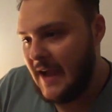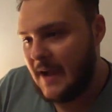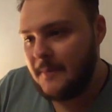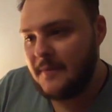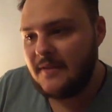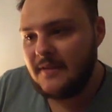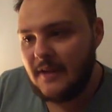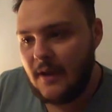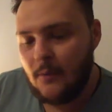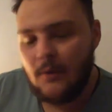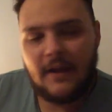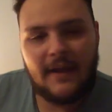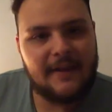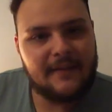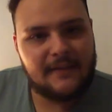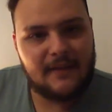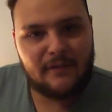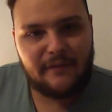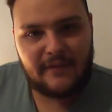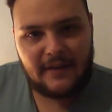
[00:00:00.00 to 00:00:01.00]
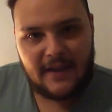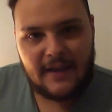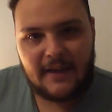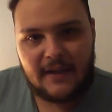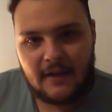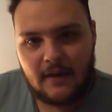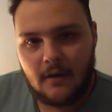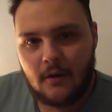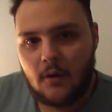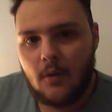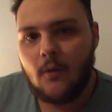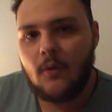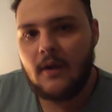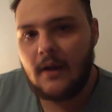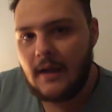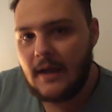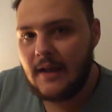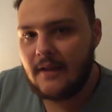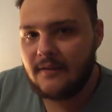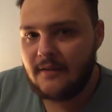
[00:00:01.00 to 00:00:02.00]
عجبتني اول حته اللي في الاخر ان هو
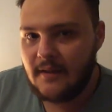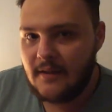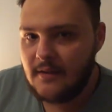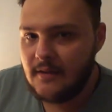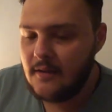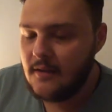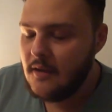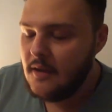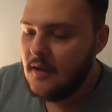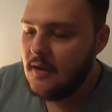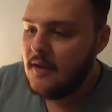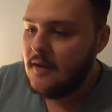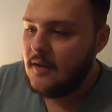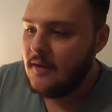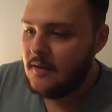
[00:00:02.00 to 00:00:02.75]
رجع تاني